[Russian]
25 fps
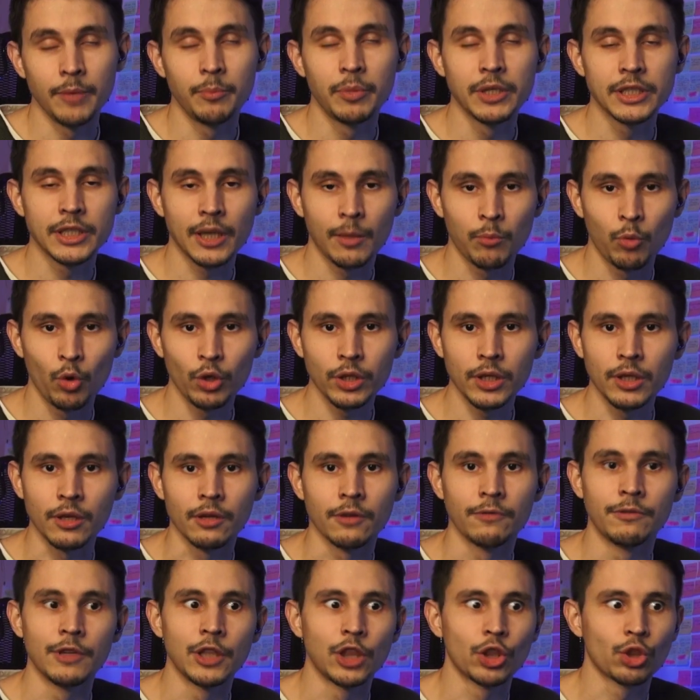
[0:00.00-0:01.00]
без работы
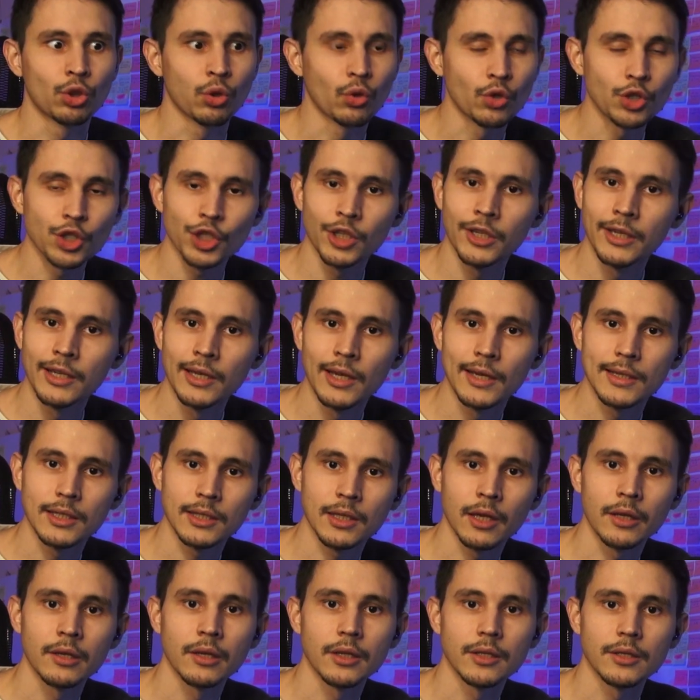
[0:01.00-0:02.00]
вы точно не
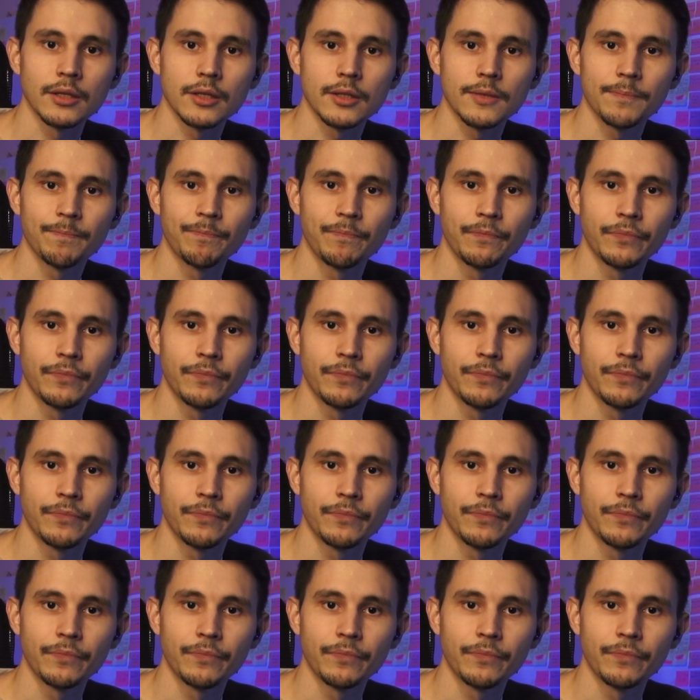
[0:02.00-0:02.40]
останетесь.